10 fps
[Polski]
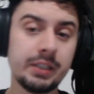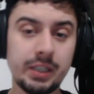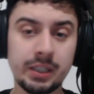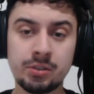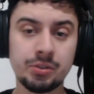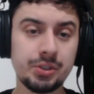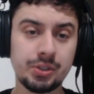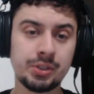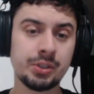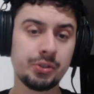a
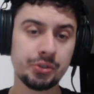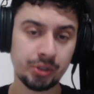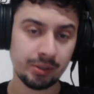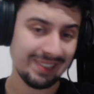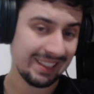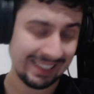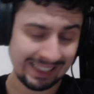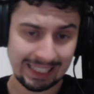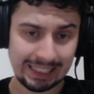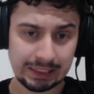goniec C8
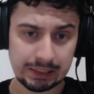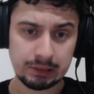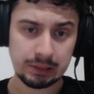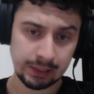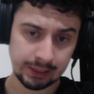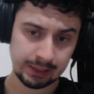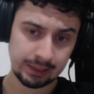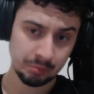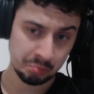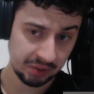dalej
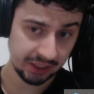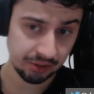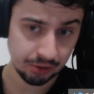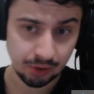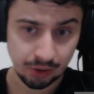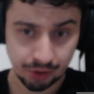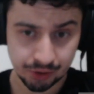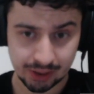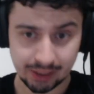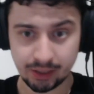jest biedą
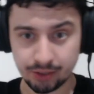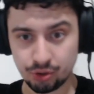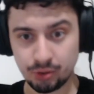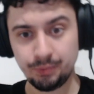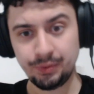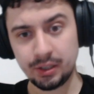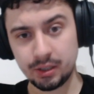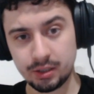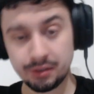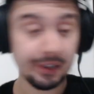ostateczną.
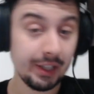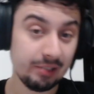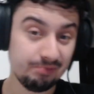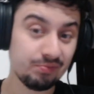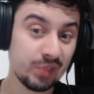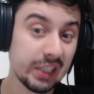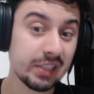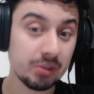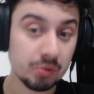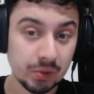No ale
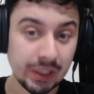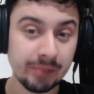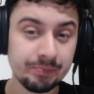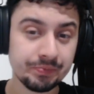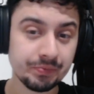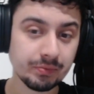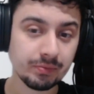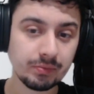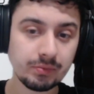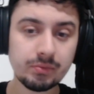czarny tutaj
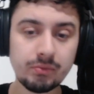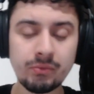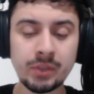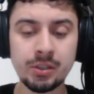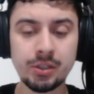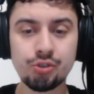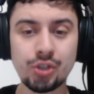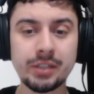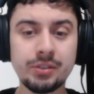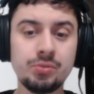E,
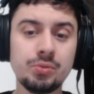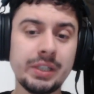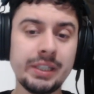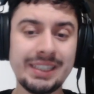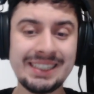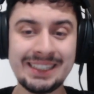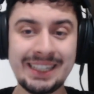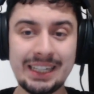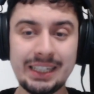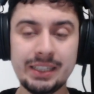czarny tutaj e,
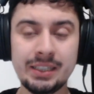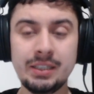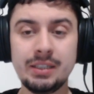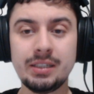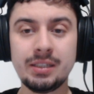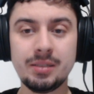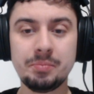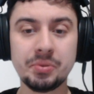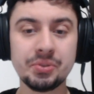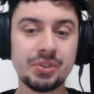dalej e,
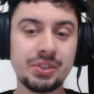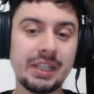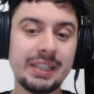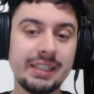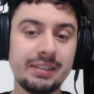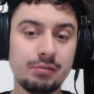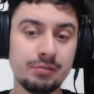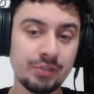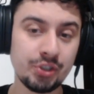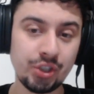pozostaje
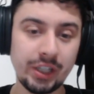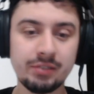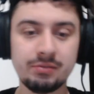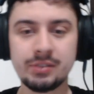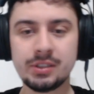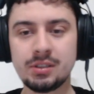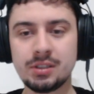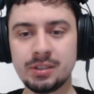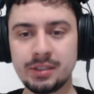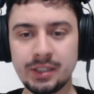w grze,
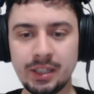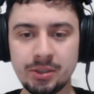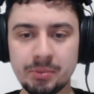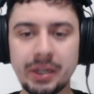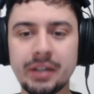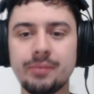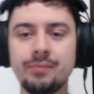więc tyle dobrego.